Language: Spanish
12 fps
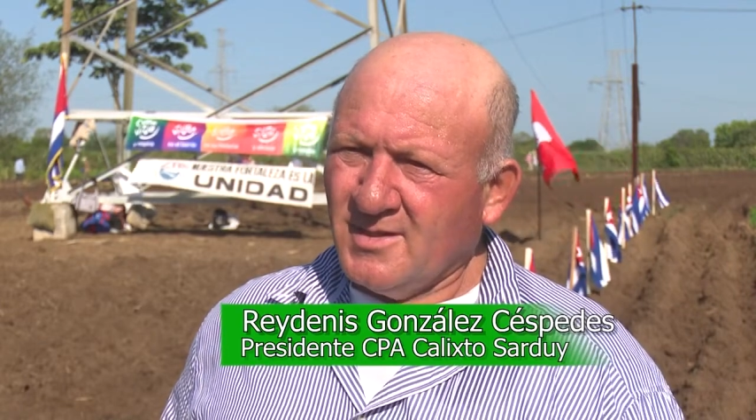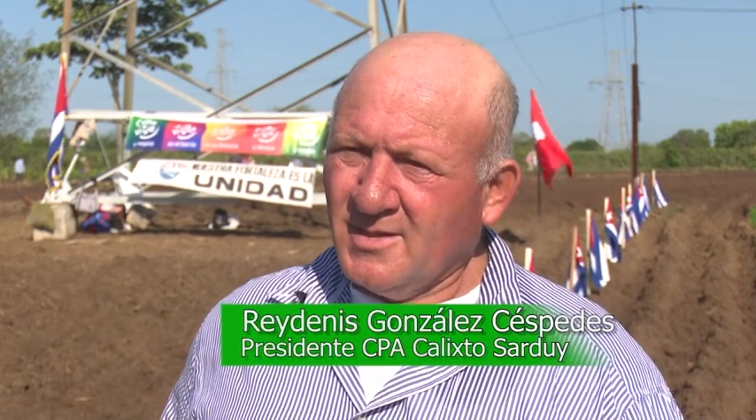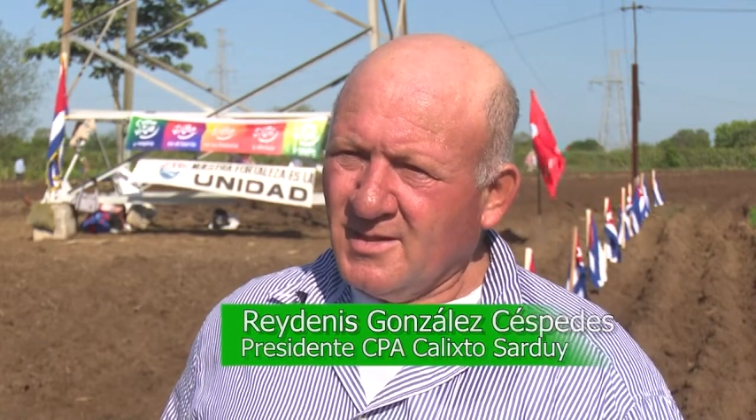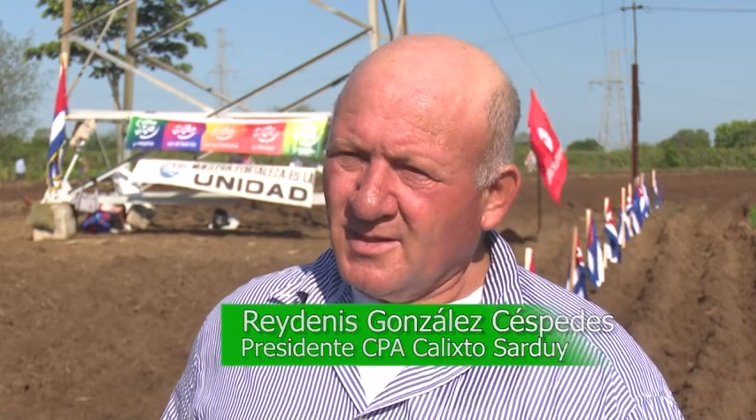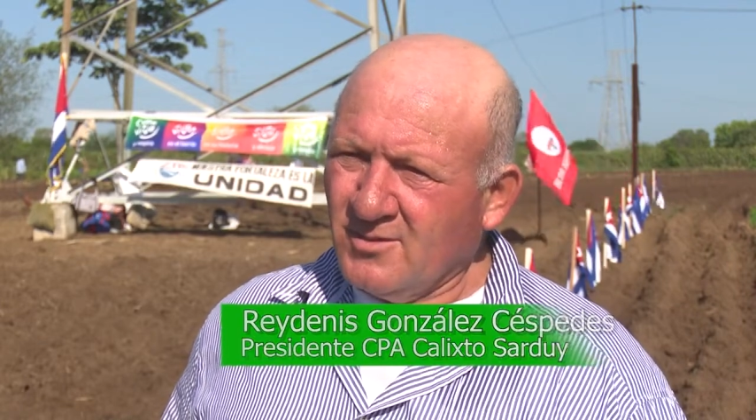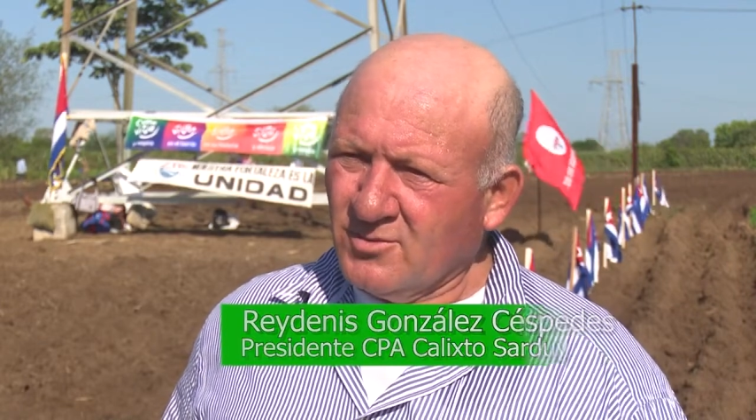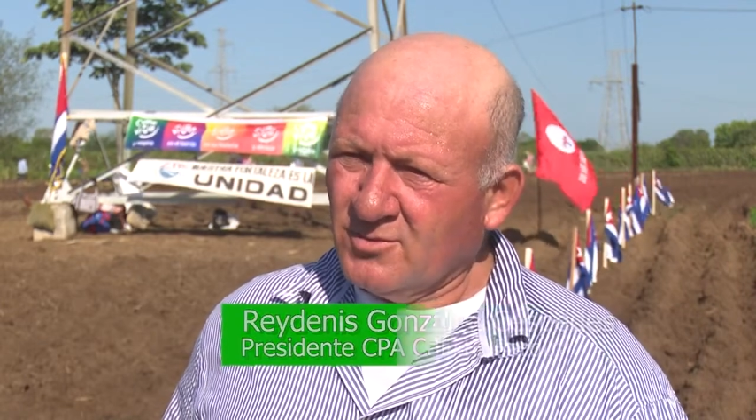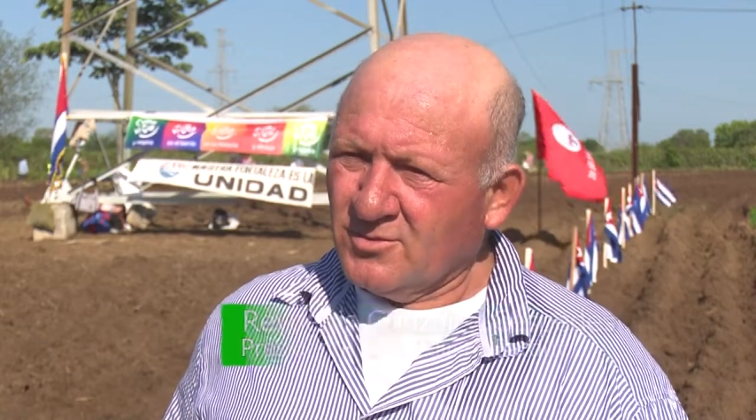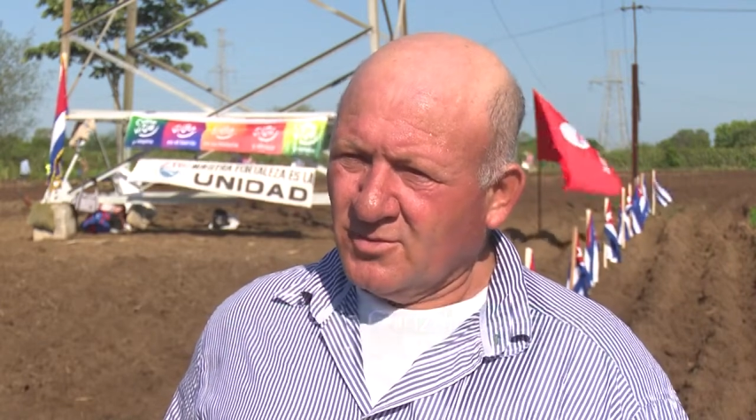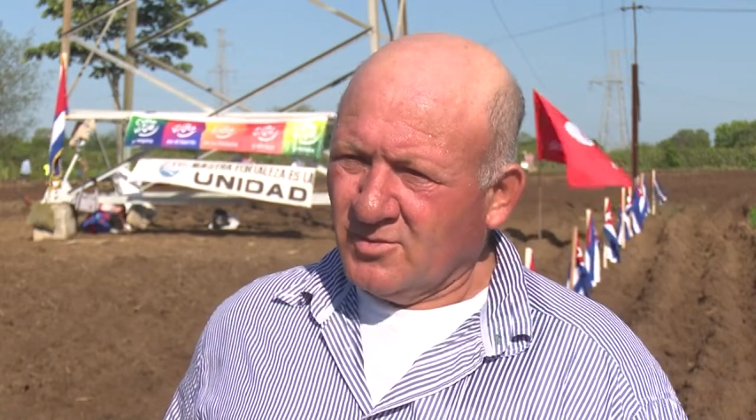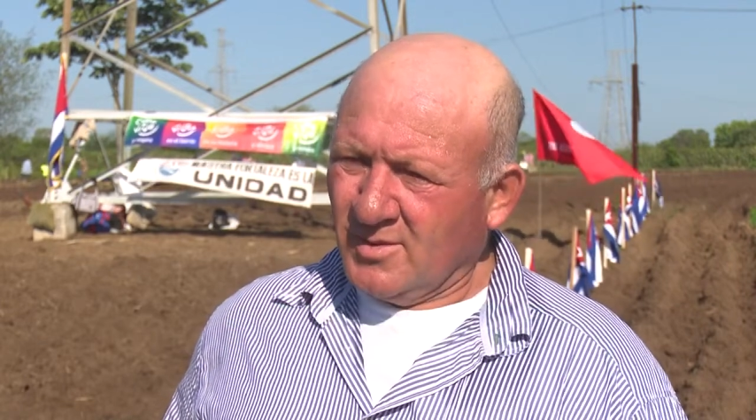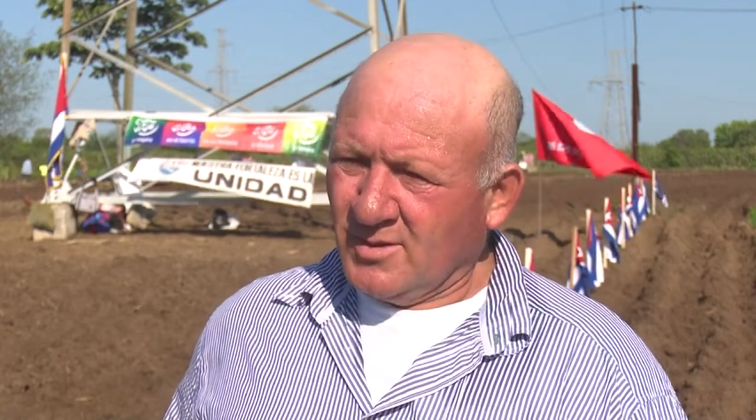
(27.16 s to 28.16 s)
Y los
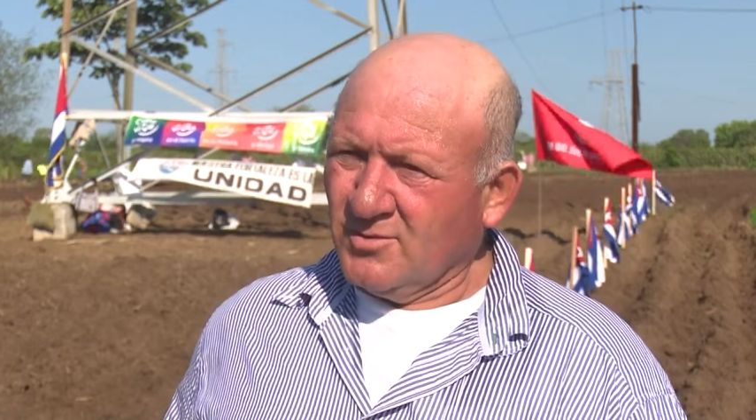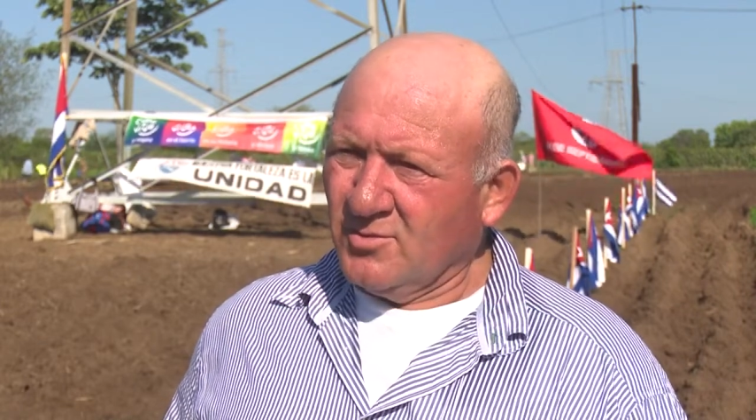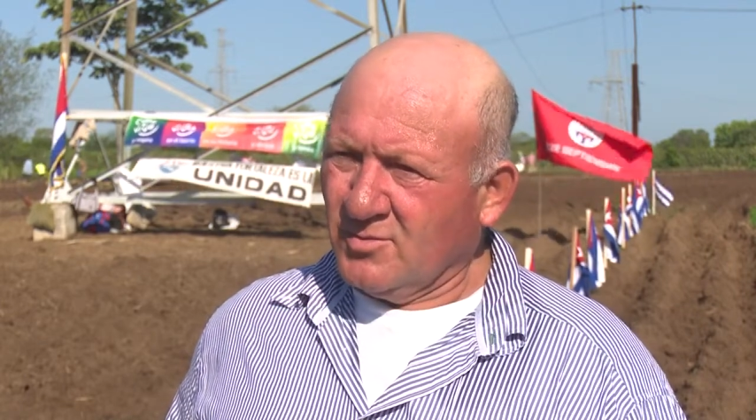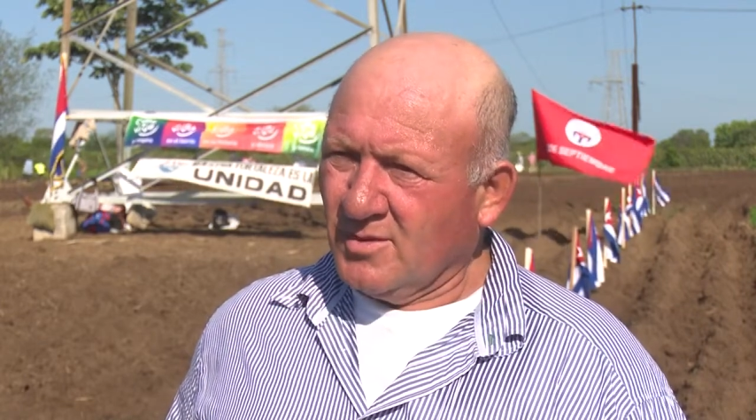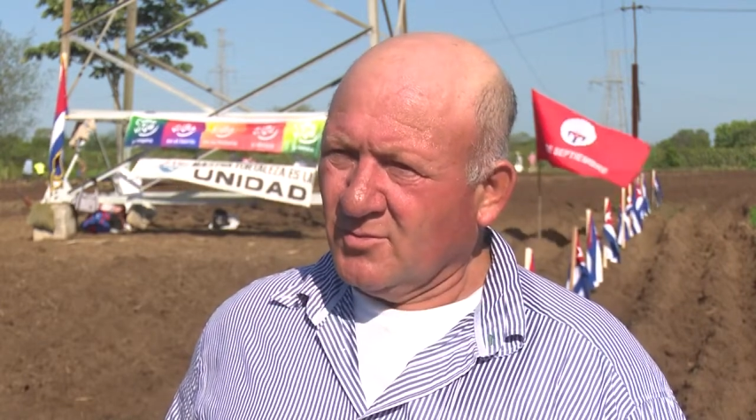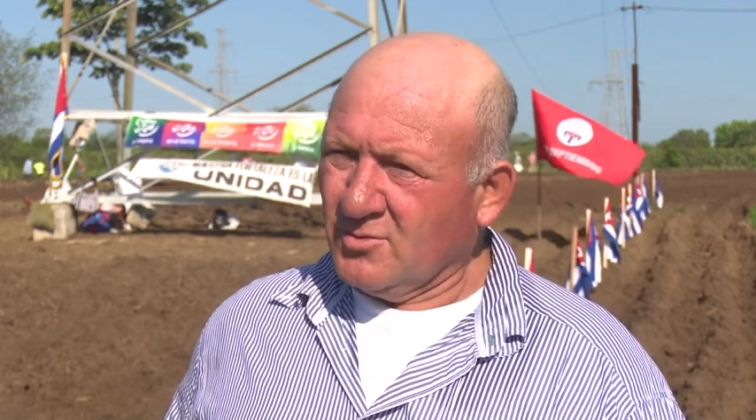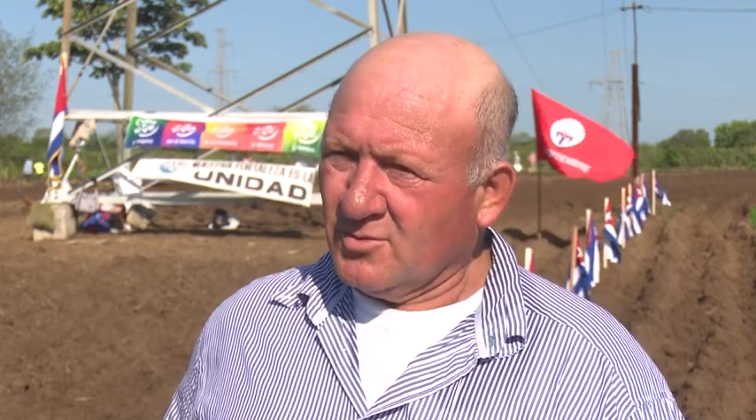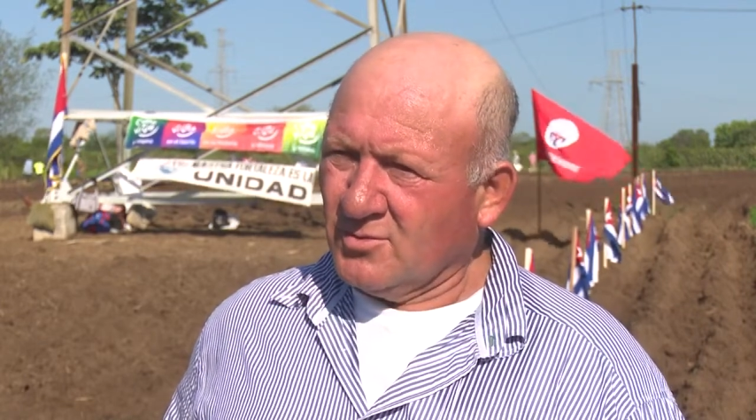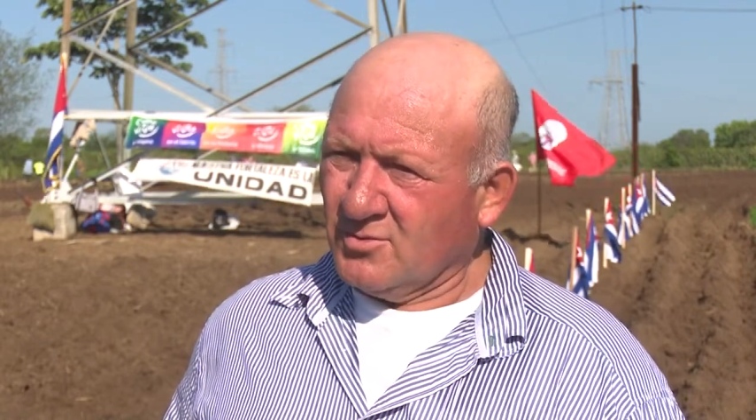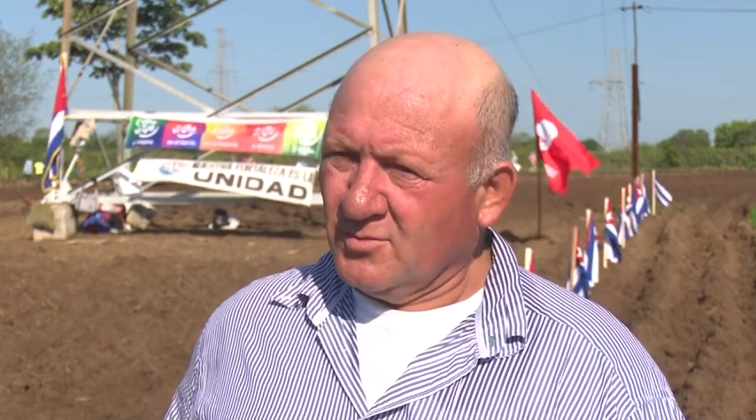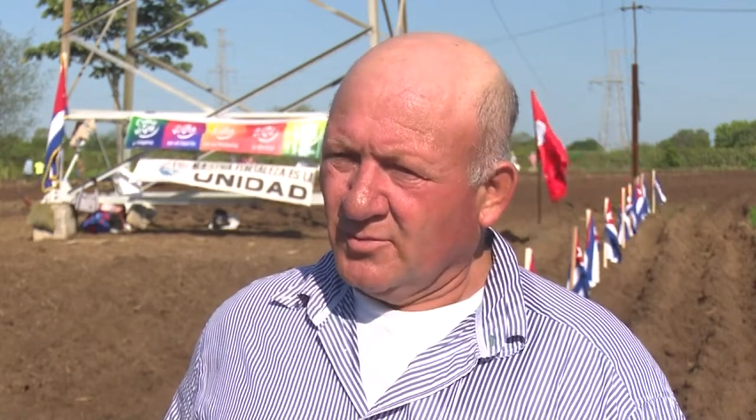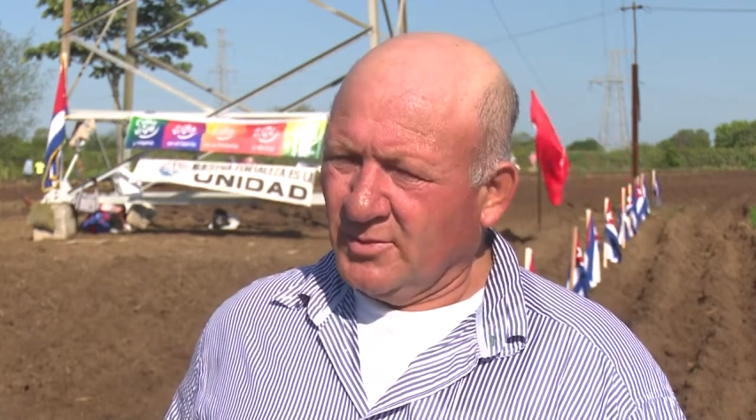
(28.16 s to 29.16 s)
cultivos varios los
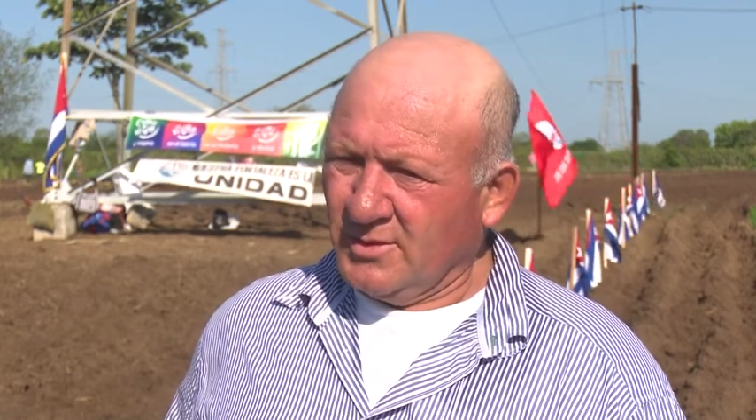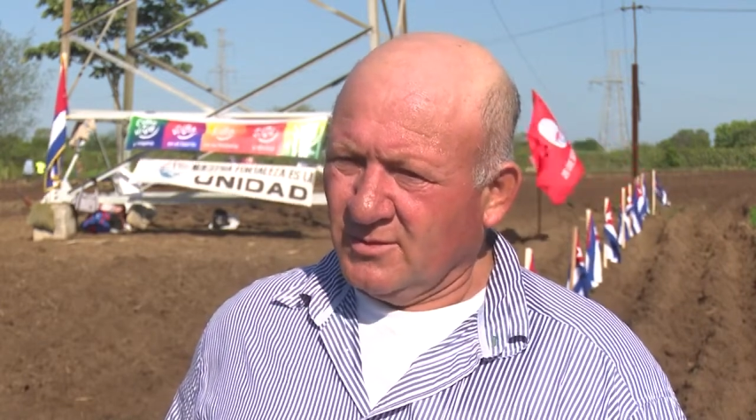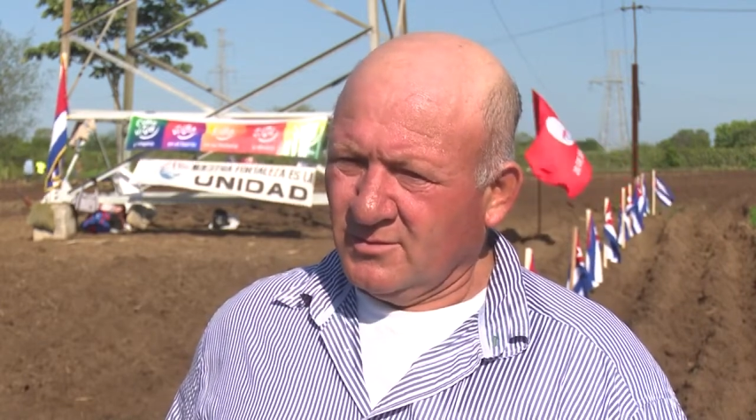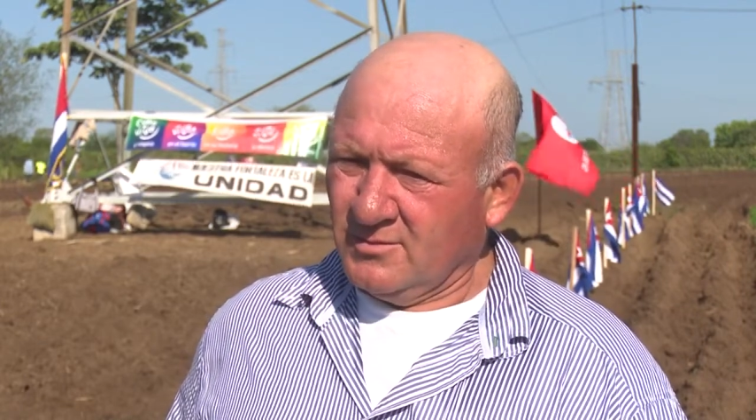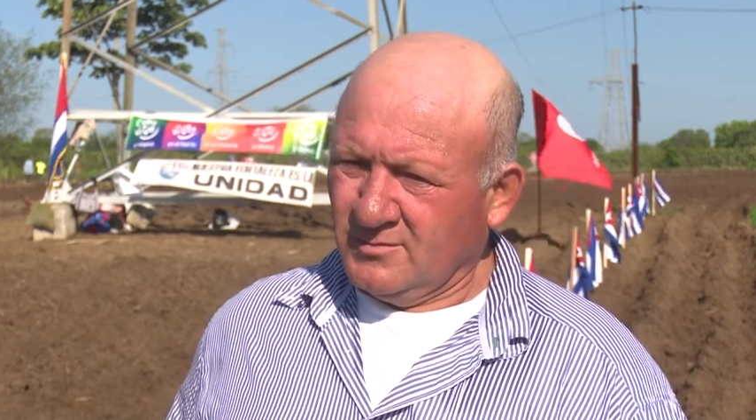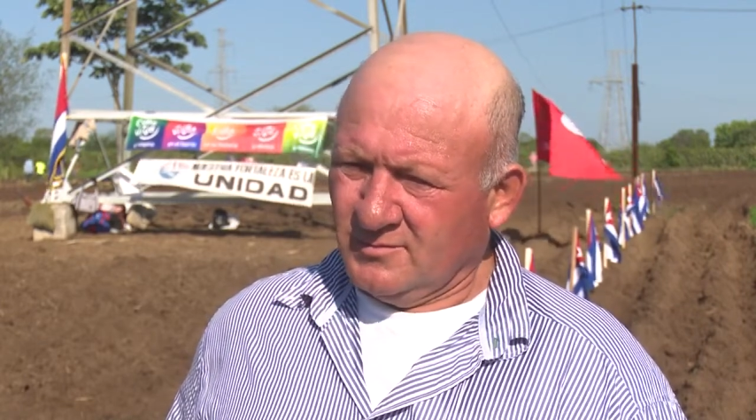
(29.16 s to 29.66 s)
vamos cumpliendo